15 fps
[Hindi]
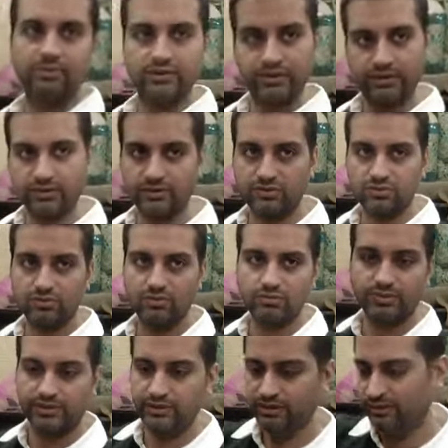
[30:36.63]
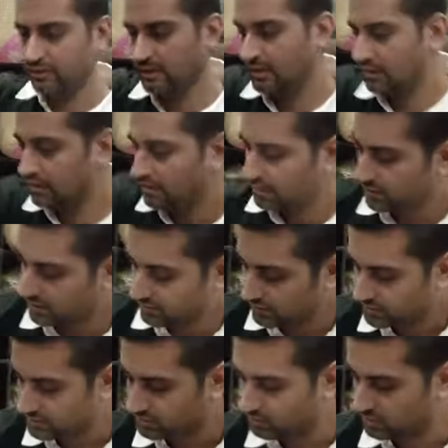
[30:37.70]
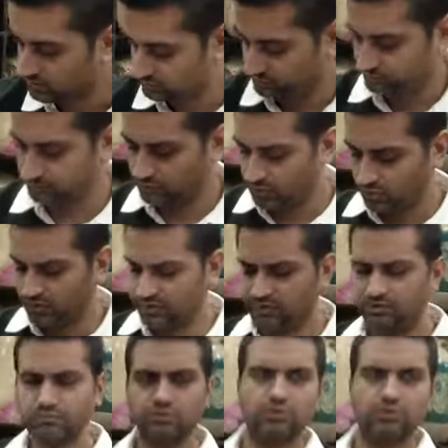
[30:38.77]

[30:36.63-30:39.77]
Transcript: कीमत इक्कीस सौ रुपये है रिवर्सिबल और एकदम